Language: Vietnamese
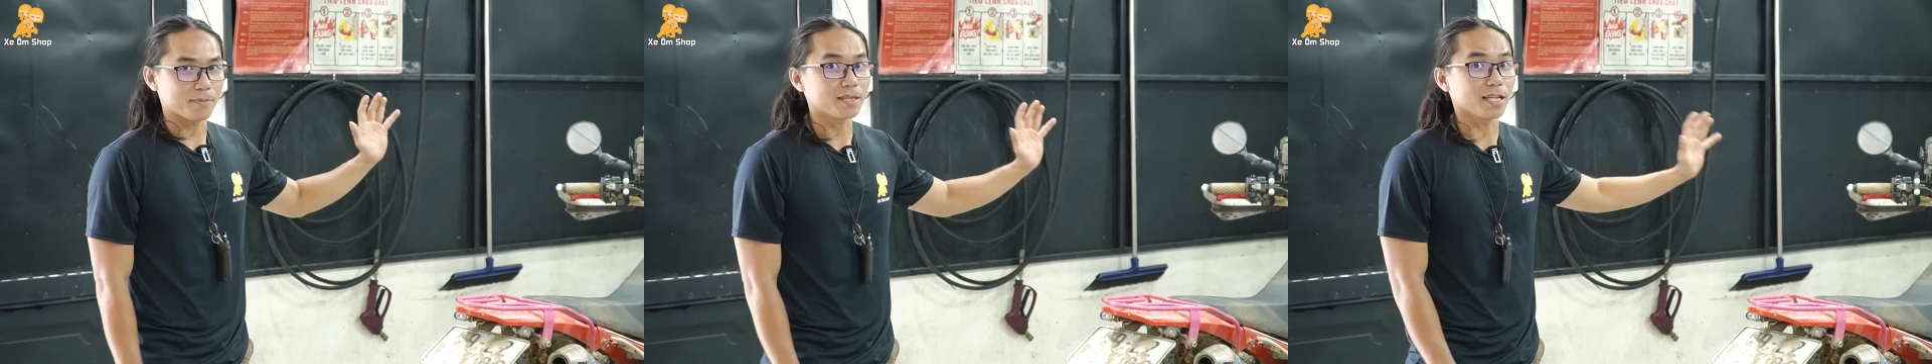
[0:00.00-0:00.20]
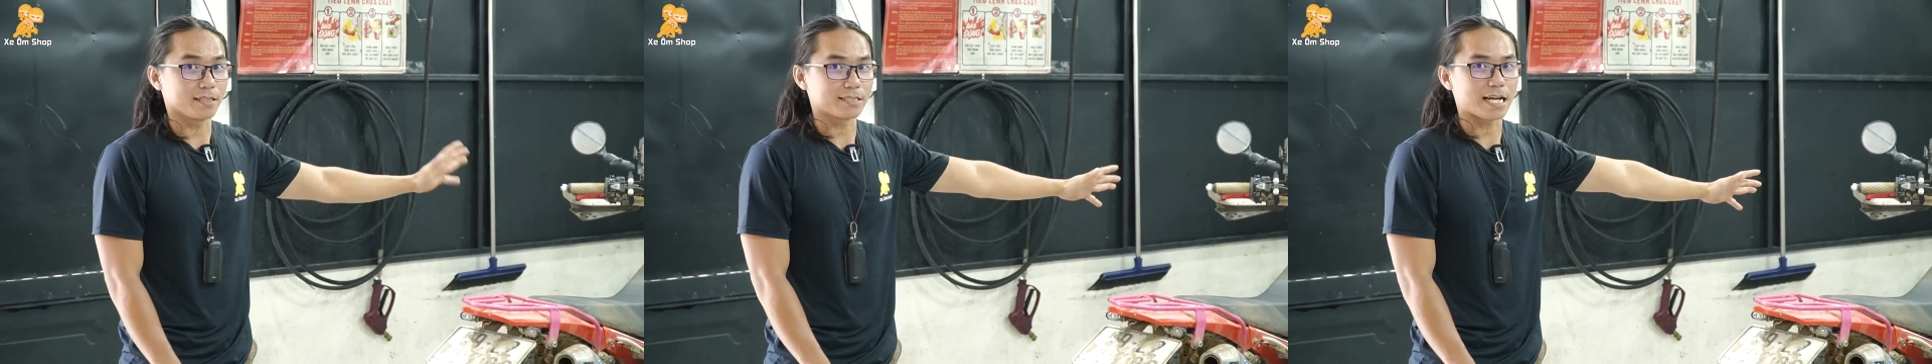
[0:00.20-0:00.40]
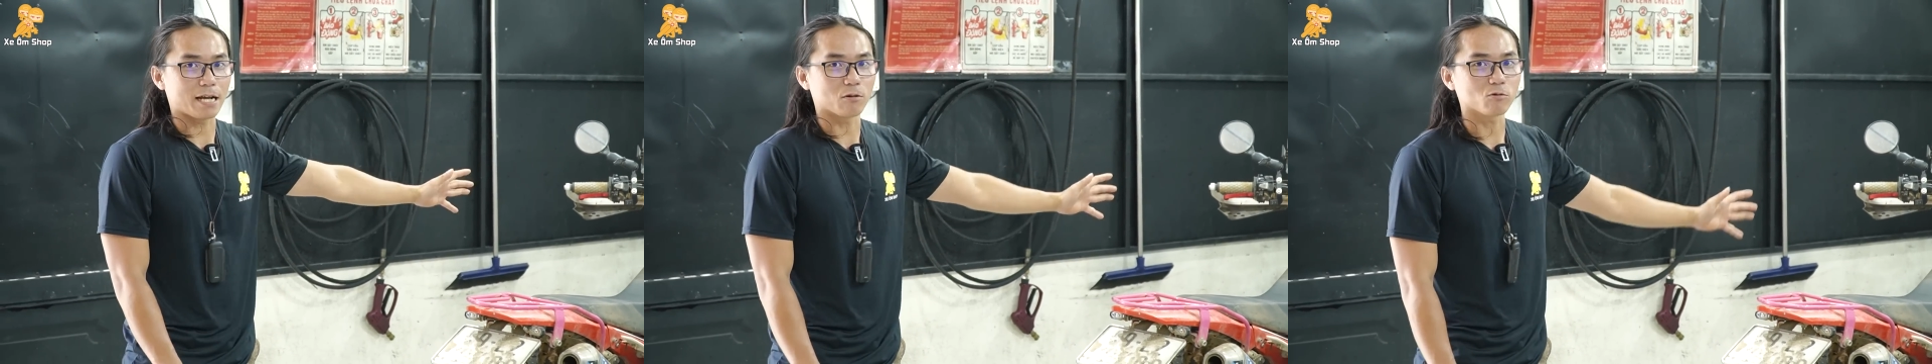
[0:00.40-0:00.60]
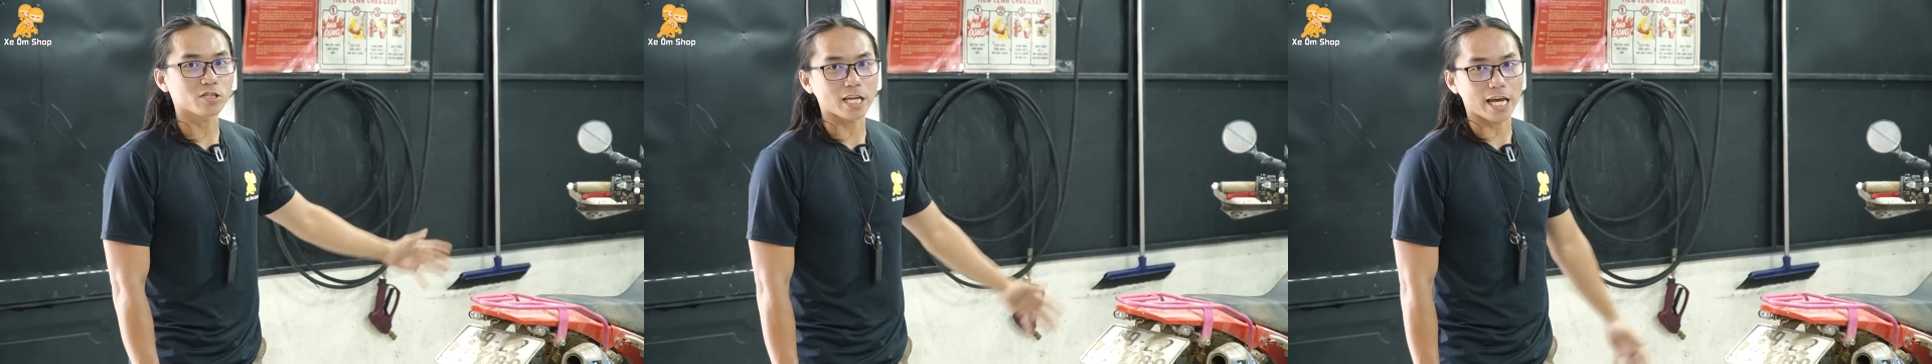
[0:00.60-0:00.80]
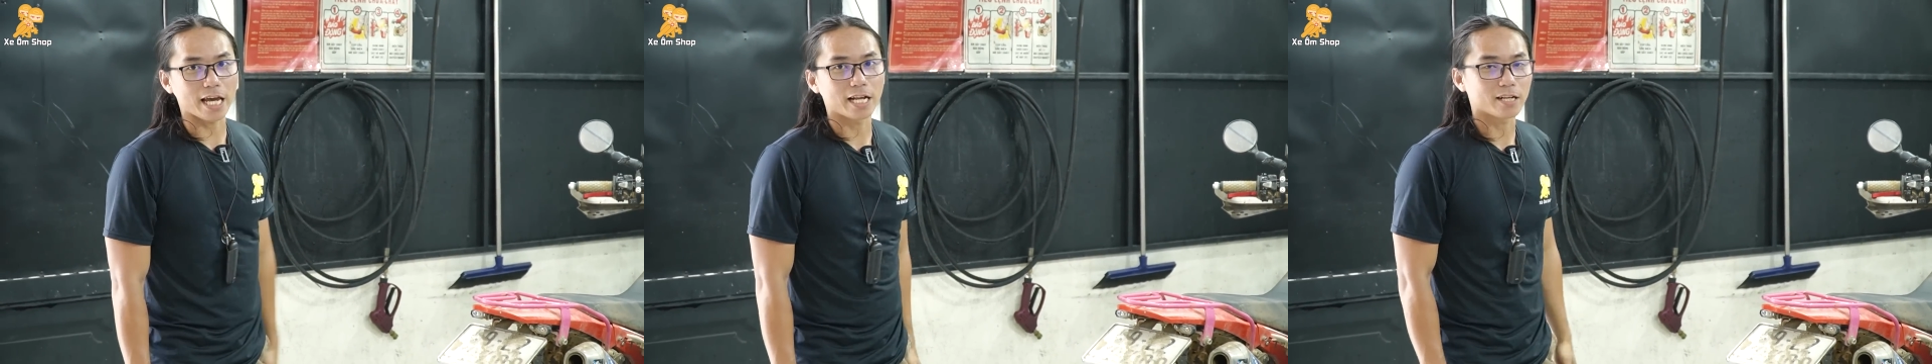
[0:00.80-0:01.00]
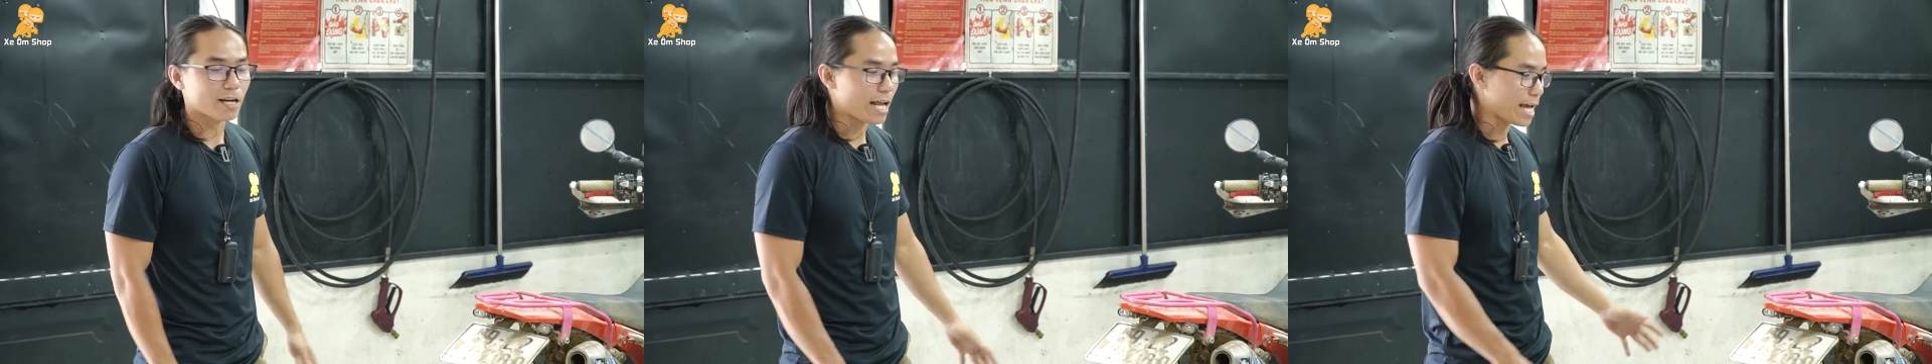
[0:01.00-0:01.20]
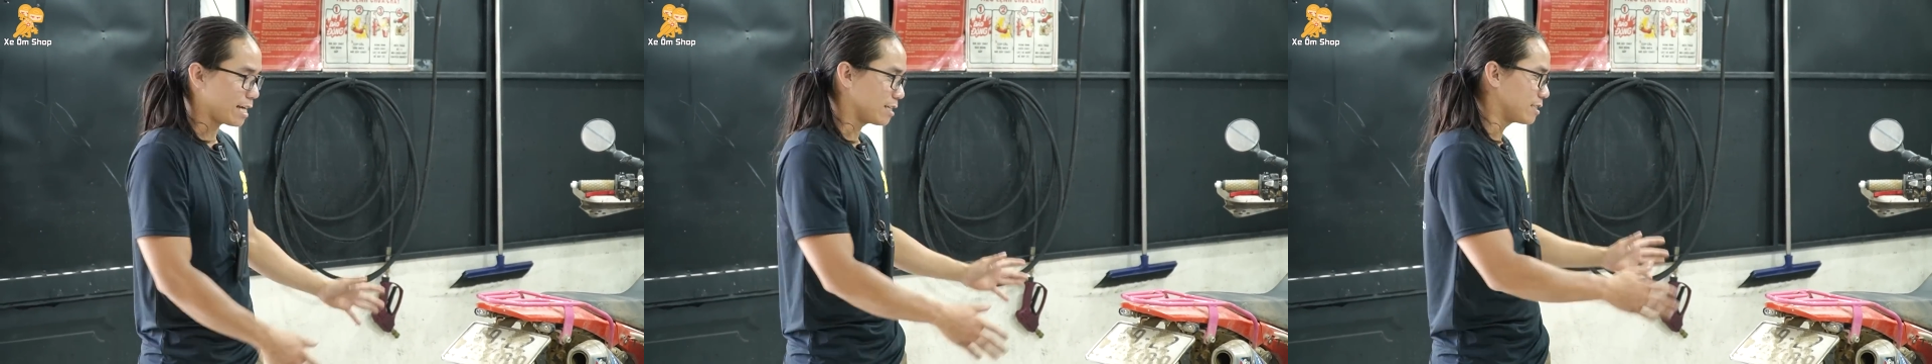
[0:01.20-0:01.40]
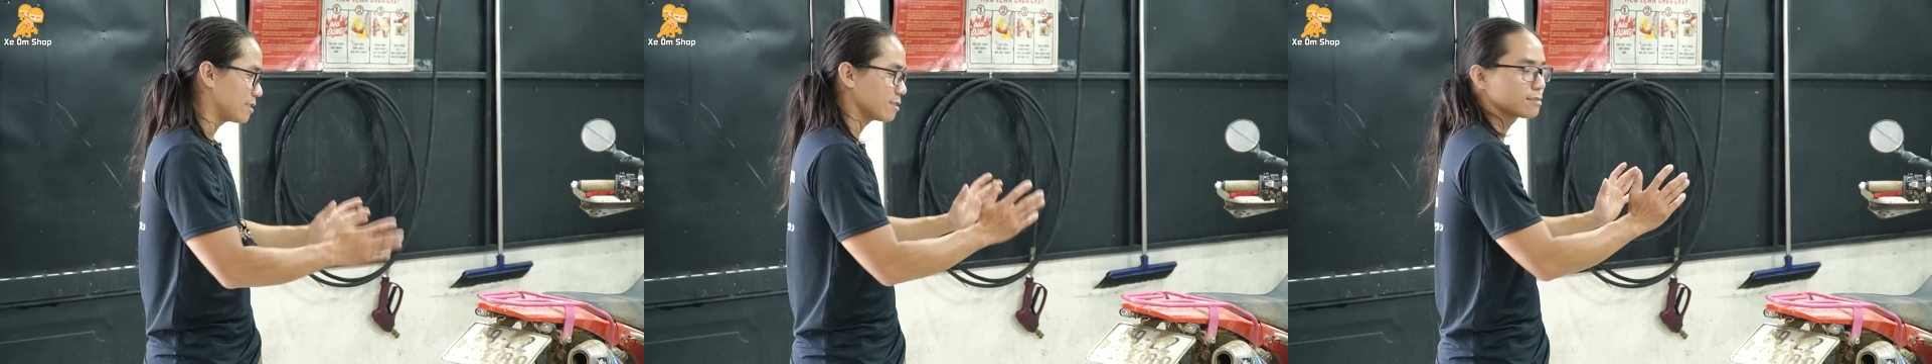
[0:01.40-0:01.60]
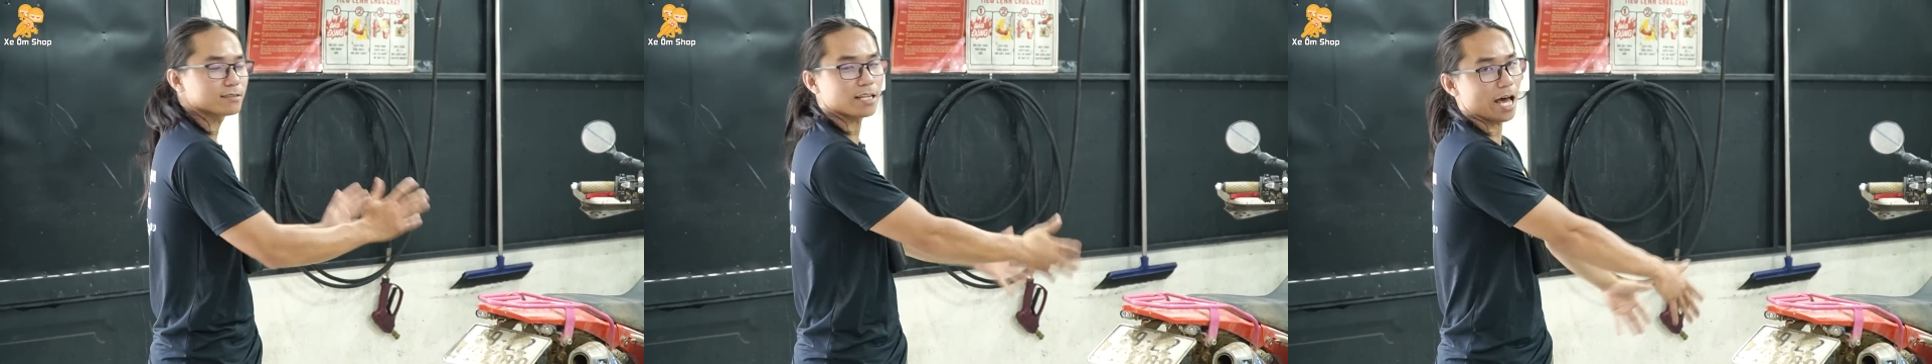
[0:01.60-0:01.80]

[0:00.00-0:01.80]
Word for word: cái tình trạng của xe nó đang